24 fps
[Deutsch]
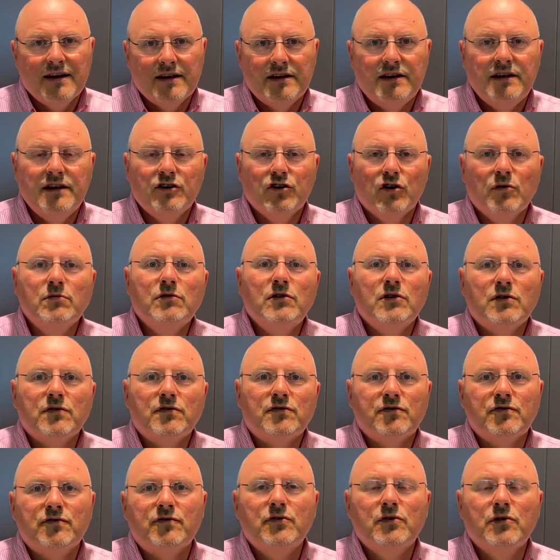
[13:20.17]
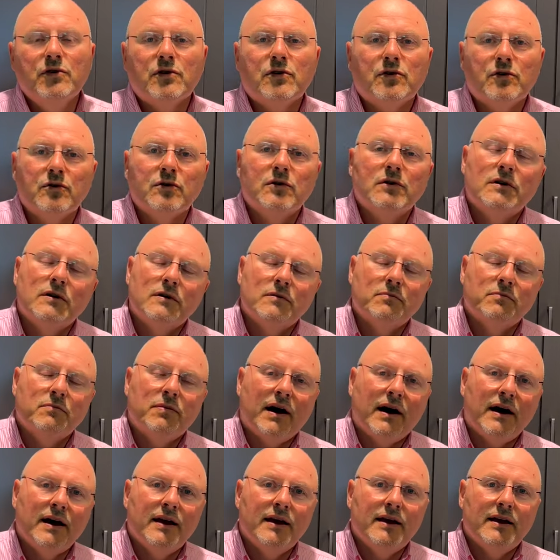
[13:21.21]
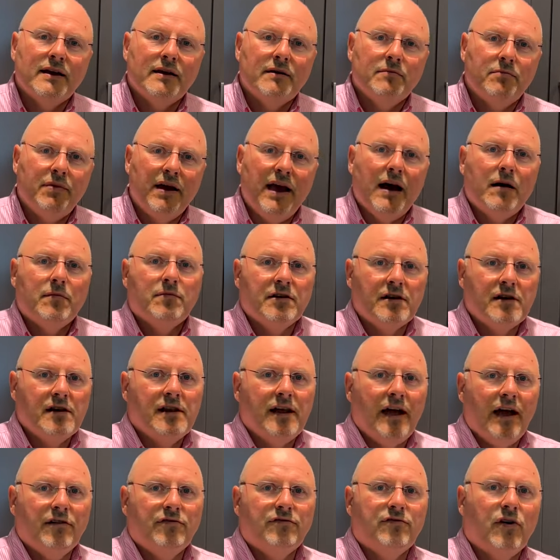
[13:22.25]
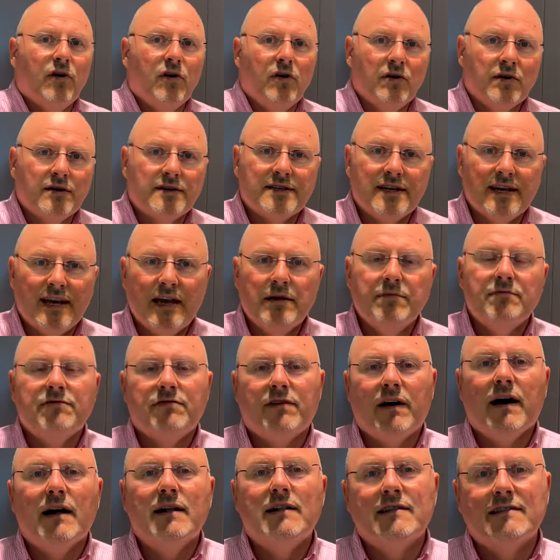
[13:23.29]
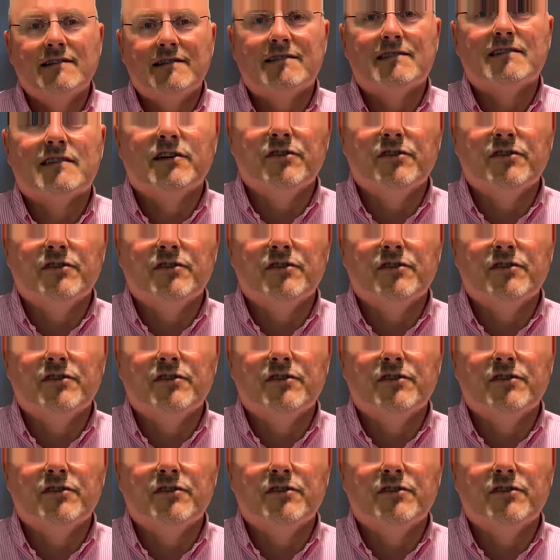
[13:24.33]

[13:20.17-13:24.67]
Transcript: Die Umluftführung bei Bärbel erfolgt ebenfalls